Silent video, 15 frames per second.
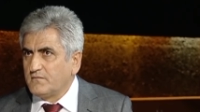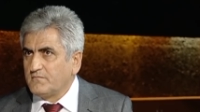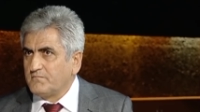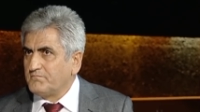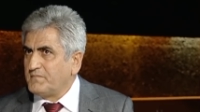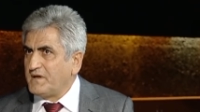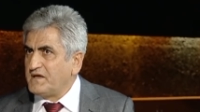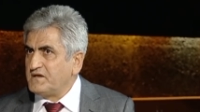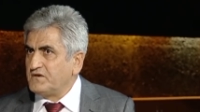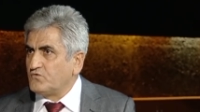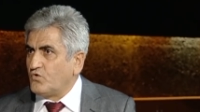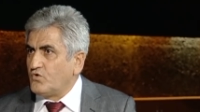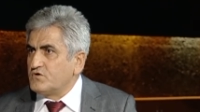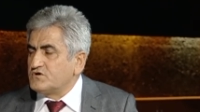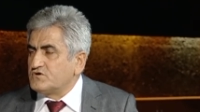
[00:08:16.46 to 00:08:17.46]
Beyin
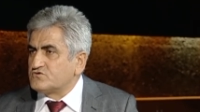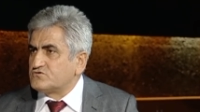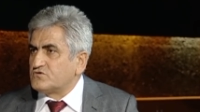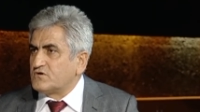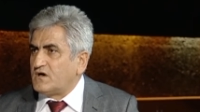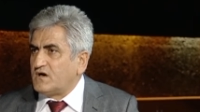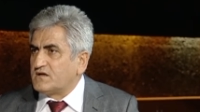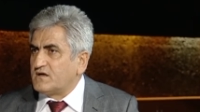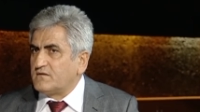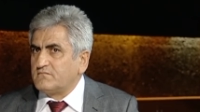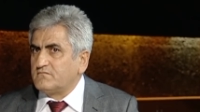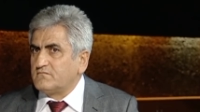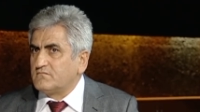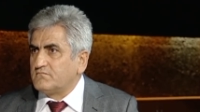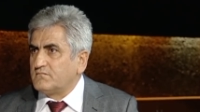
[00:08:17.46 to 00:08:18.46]
10 yıl sonra adam
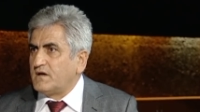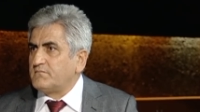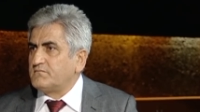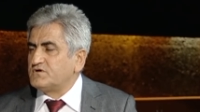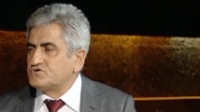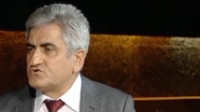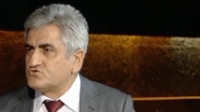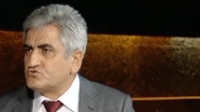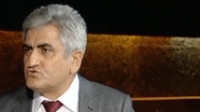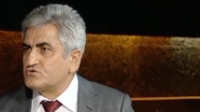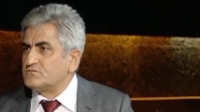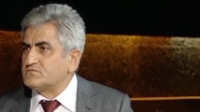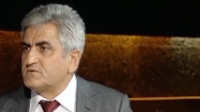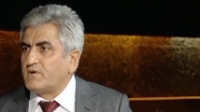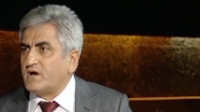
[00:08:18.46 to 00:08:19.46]
ben bir şey
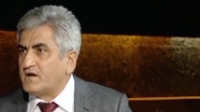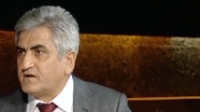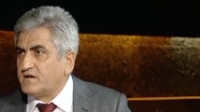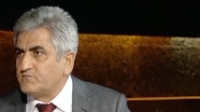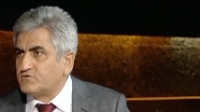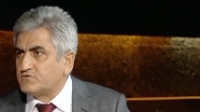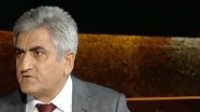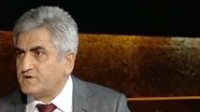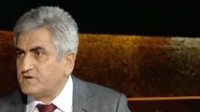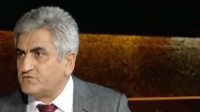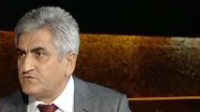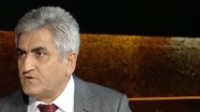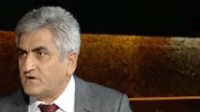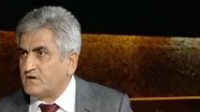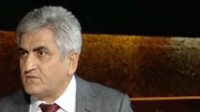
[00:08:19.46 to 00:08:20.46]
sürdüğüm zaman anlamıyordu. Ne
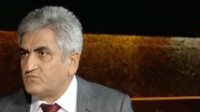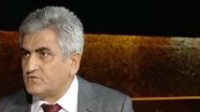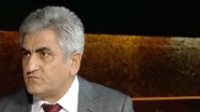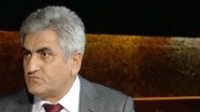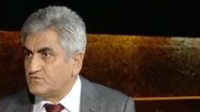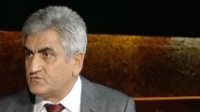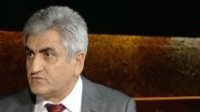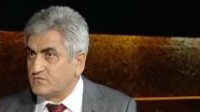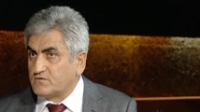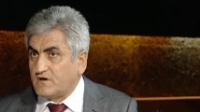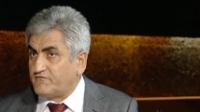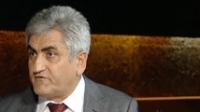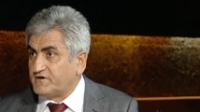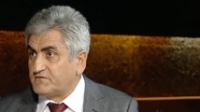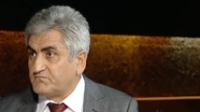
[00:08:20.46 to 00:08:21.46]
diyor anlamıyorum diyordu.
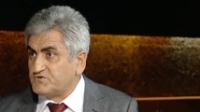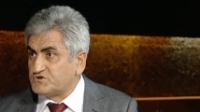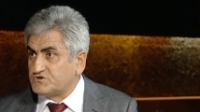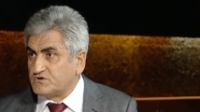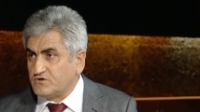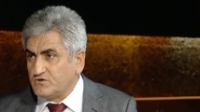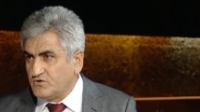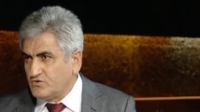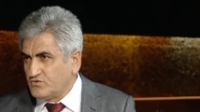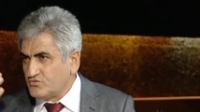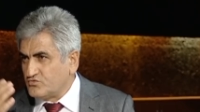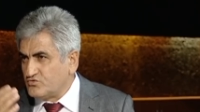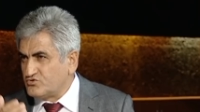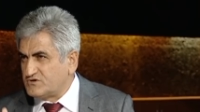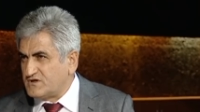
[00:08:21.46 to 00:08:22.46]
Kafa gitmişti.
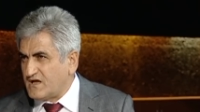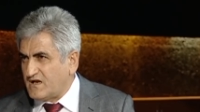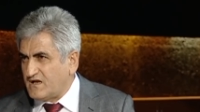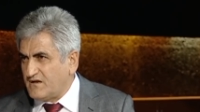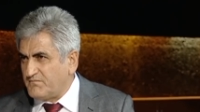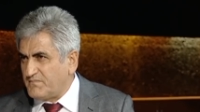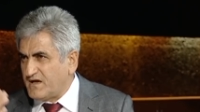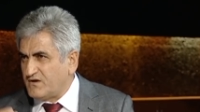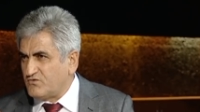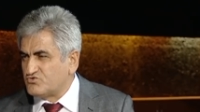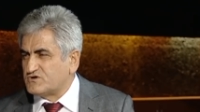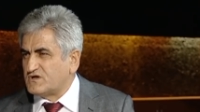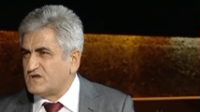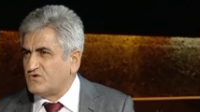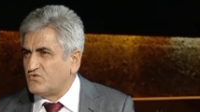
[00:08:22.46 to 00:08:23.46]
Yüzde %50 beyin
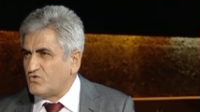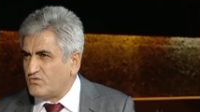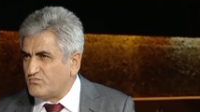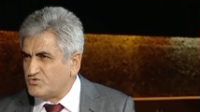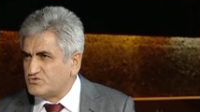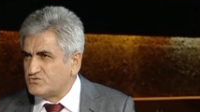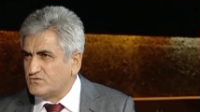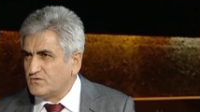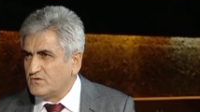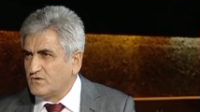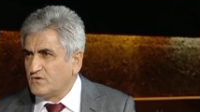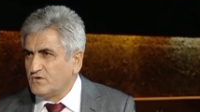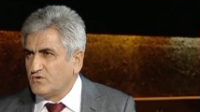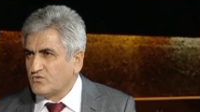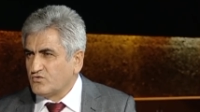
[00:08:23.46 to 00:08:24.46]
hücreleri ölmüş.
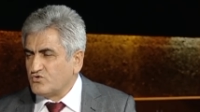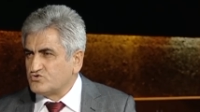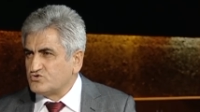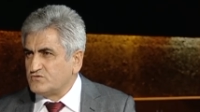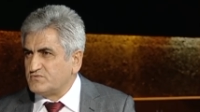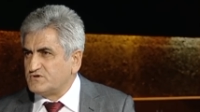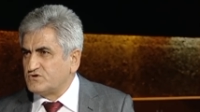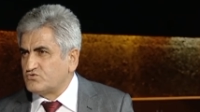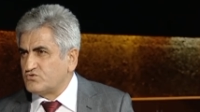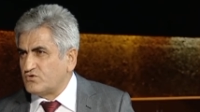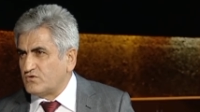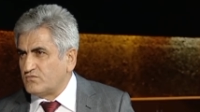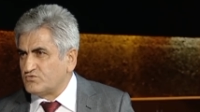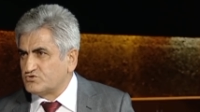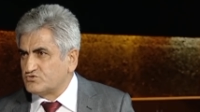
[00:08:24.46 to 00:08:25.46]
Gözünün biri kör
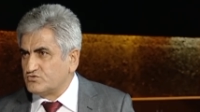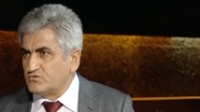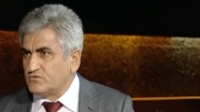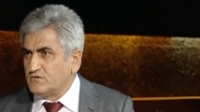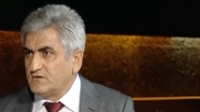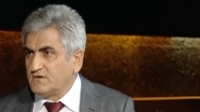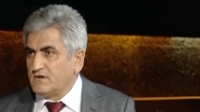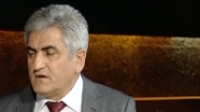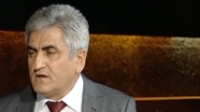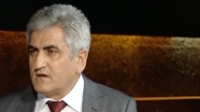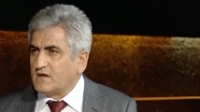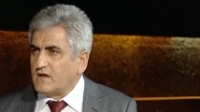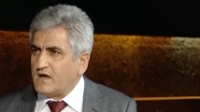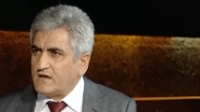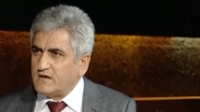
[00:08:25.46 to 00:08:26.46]
olmuştu.
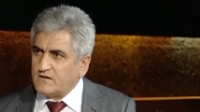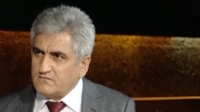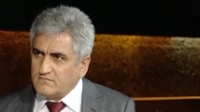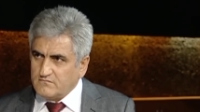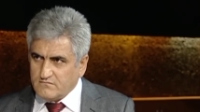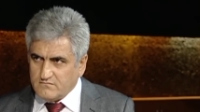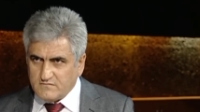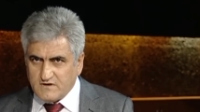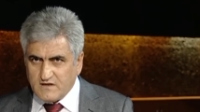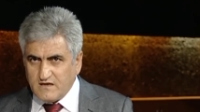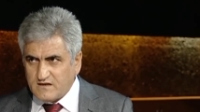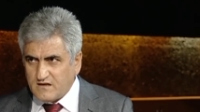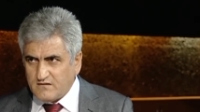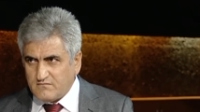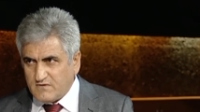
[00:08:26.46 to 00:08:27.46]
Yani
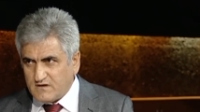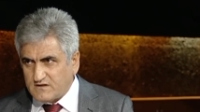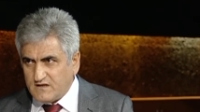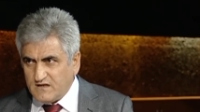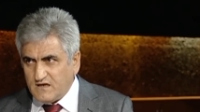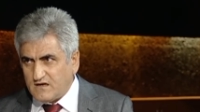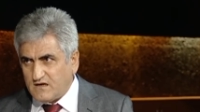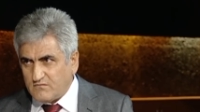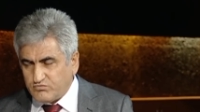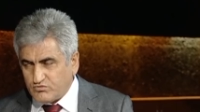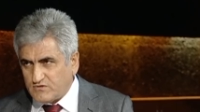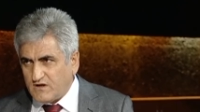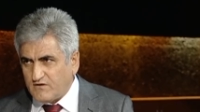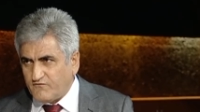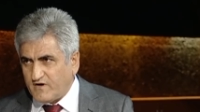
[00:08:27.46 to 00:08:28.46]
tehlikeli maddelerle
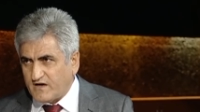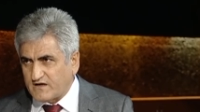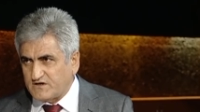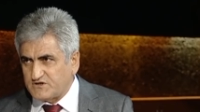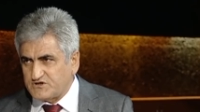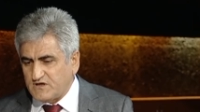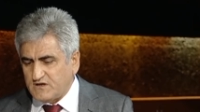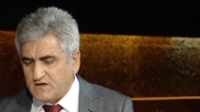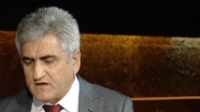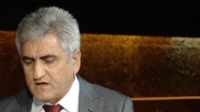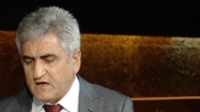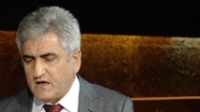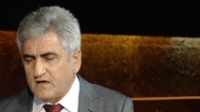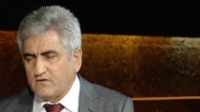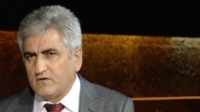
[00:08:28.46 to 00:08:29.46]
bunlar farklı şeyler
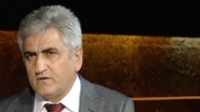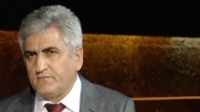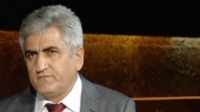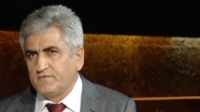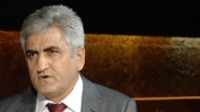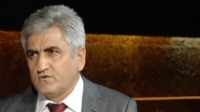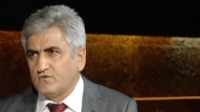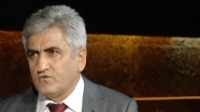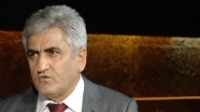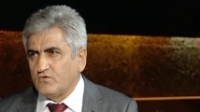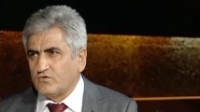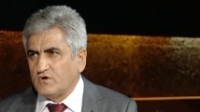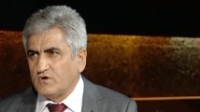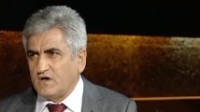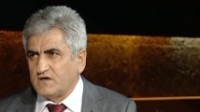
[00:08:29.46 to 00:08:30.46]
yani.
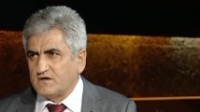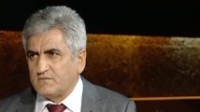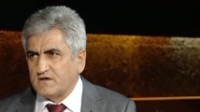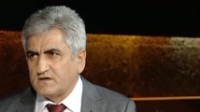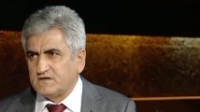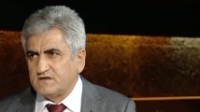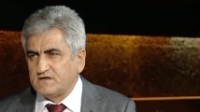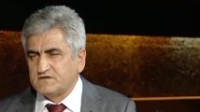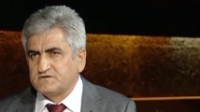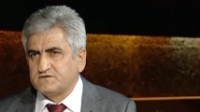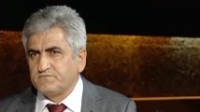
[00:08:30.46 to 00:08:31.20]
Onu ayırmak gerekir.